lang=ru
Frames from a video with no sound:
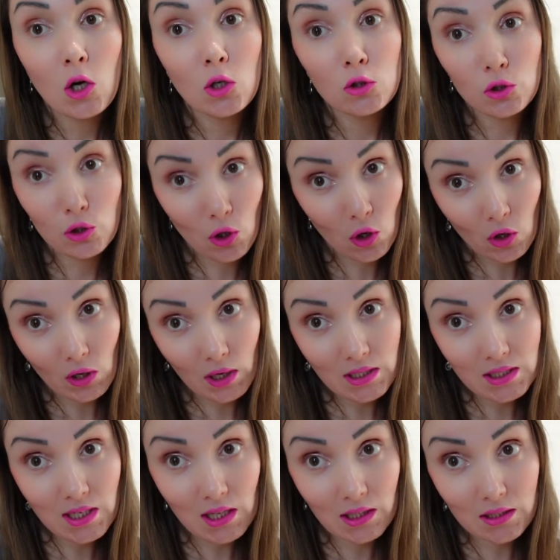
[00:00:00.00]
Но
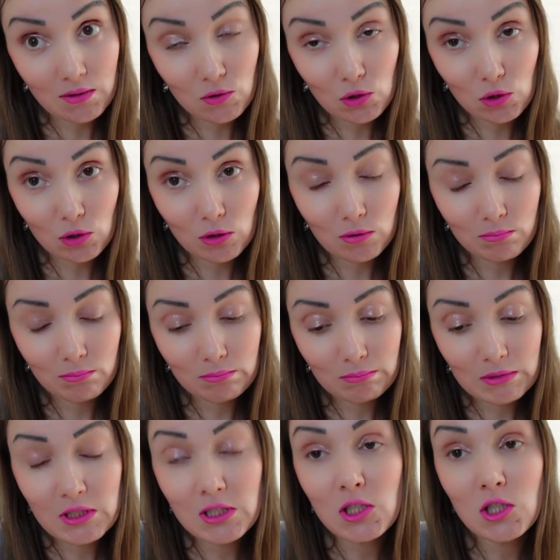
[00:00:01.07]
оказалось все,
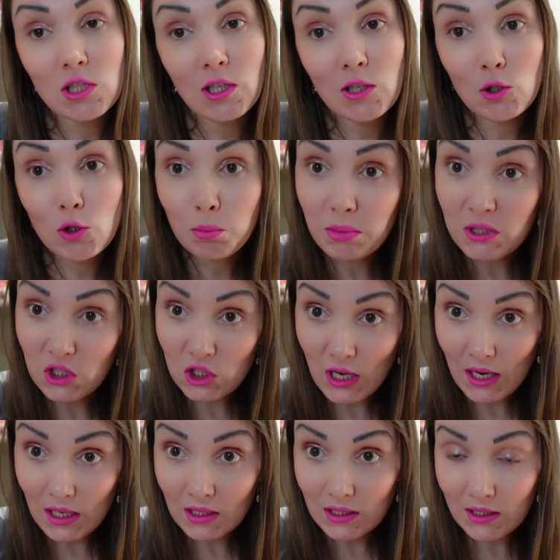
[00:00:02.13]
к сожалению,
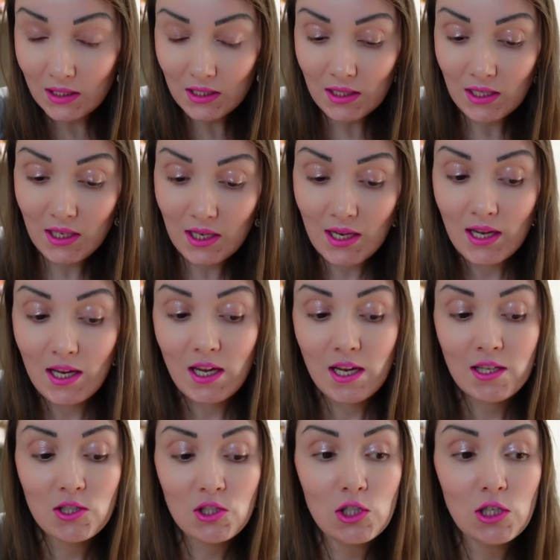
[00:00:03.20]
печальней,
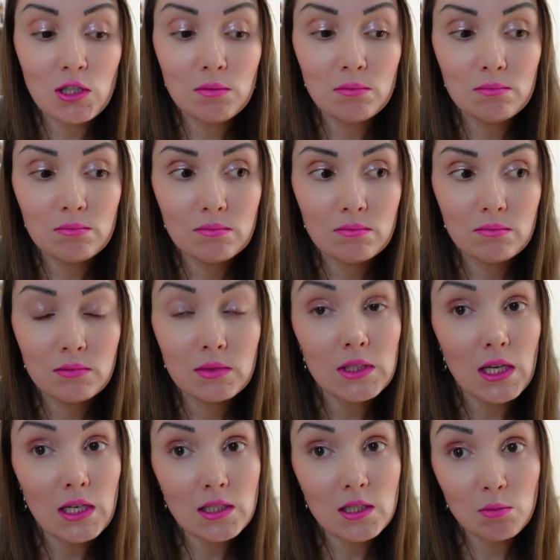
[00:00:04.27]
чем
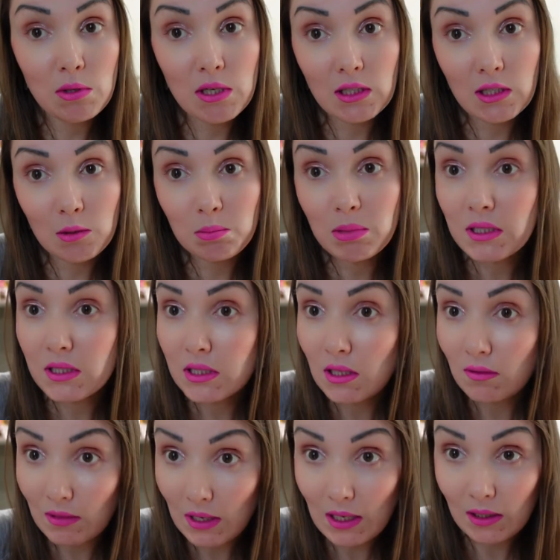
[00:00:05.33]
я себе это
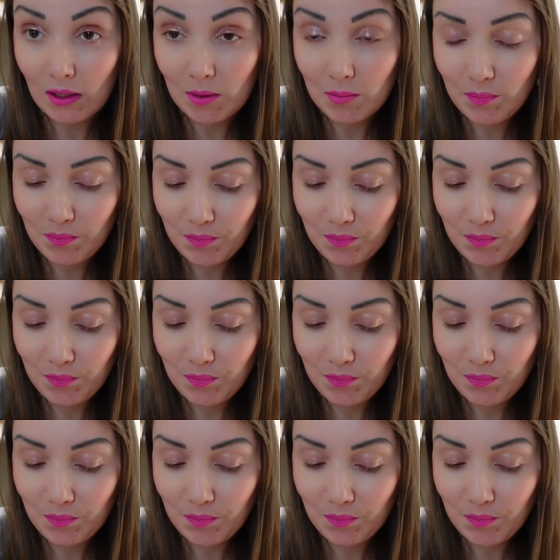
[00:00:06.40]
представляла.